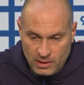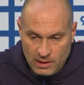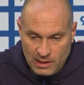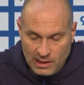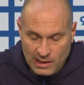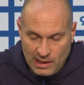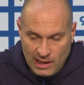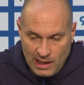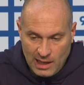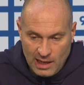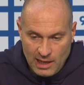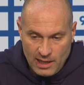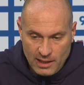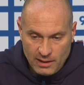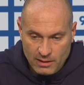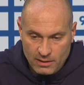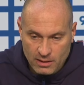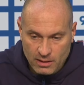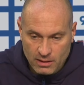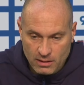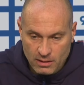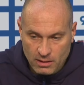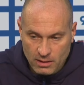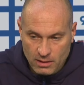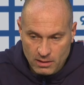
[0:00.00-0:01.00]
Klarheit
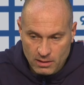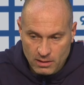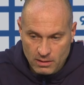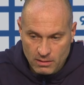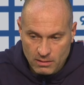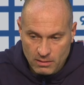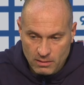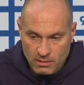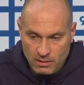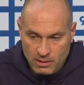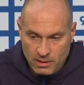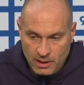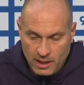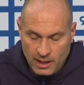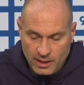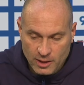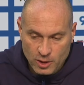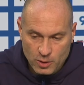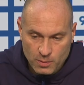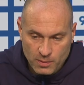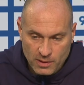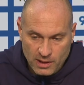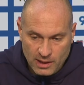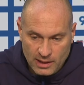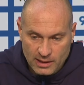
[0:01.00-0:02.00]
in, in, in der
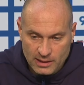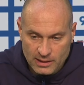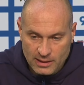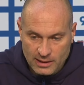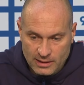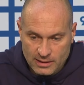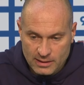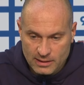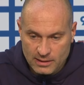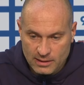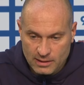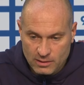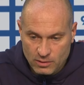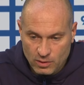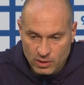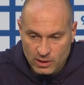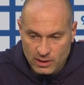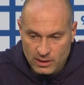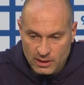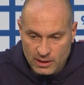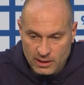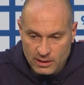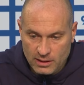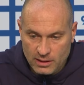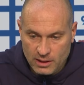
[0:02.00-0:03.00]
Ansprache dessen, dass
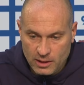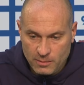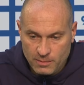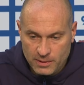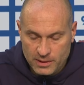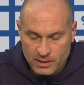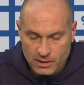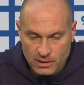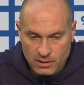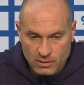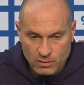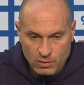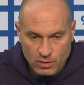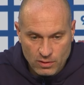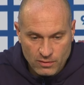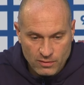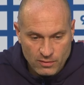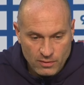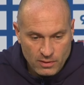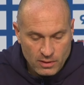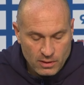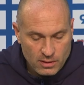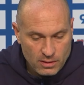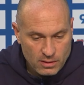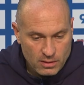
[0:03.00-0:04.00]
solche Dinge nicht passieren
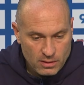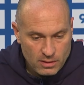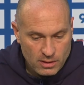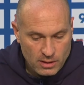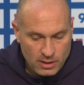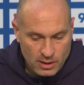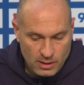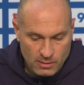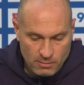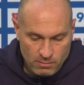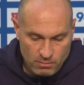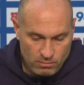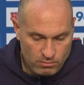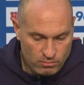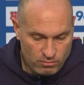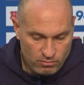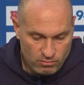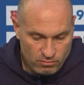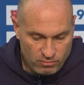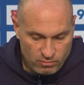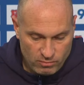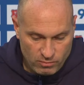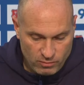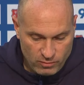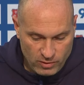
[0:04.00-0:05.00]
dürfen. Ähm,
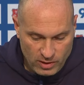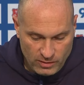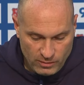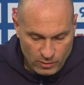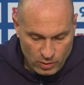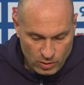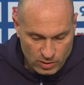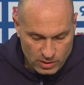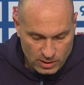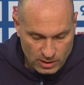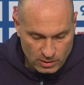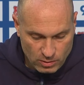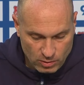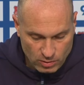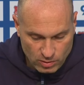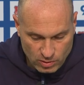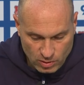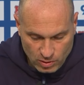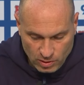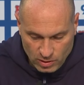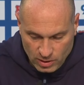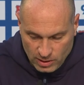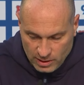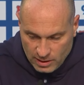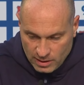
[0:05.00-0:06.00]
werden wir uns Richtung
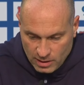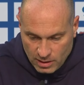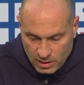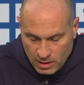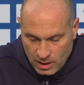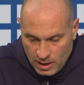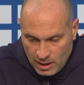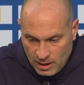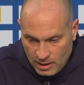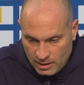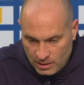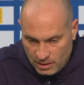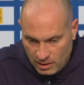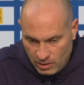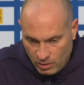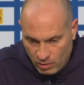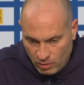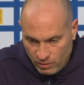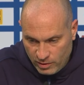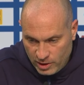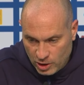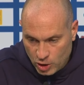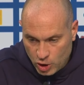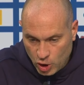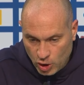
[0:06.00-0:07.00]
Sonntag dann
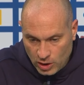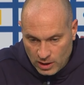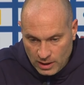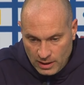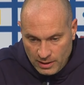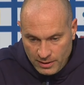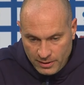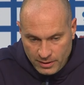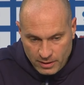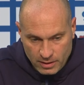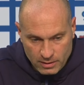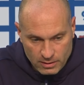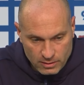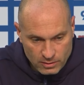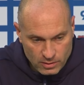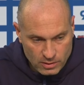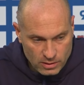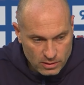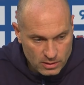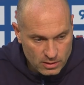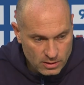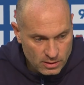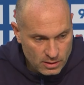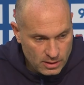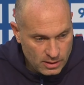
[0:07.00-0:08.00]
auch wieder schütteln
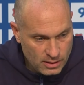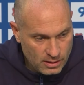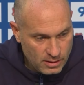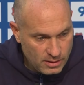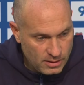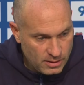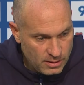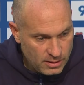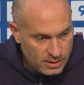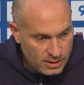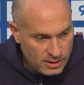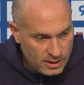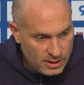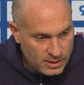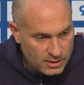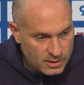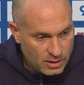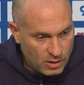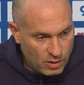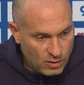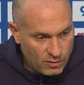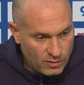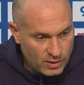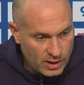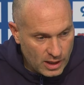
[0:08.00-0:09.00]
und äh, die
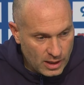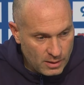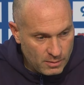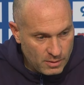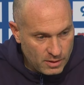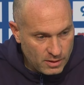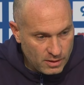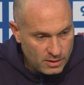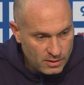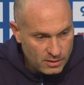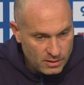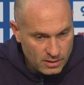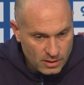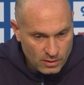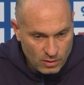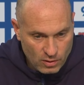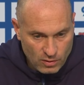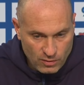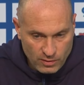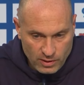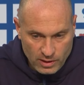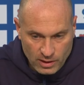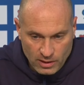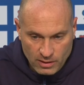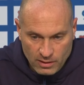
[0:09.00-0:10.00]
nächste Aufgabe dann
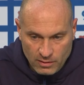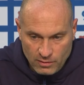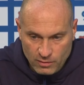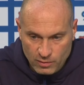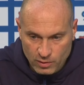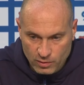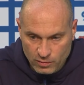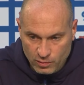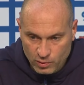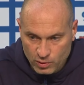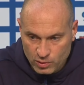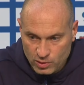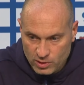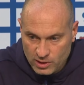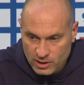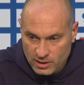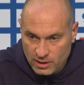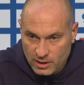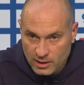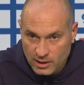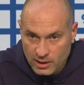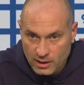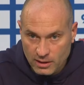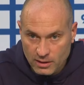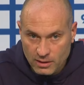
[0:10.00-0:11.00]
auch wieder voll
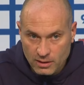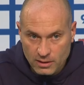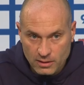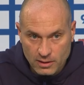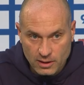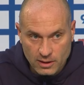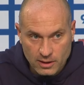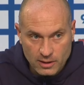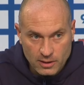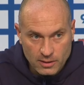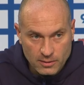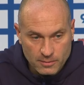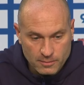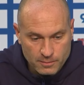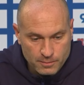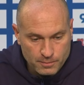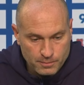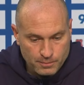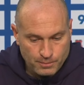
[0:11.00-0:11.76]
fokussiert angehen. Danke.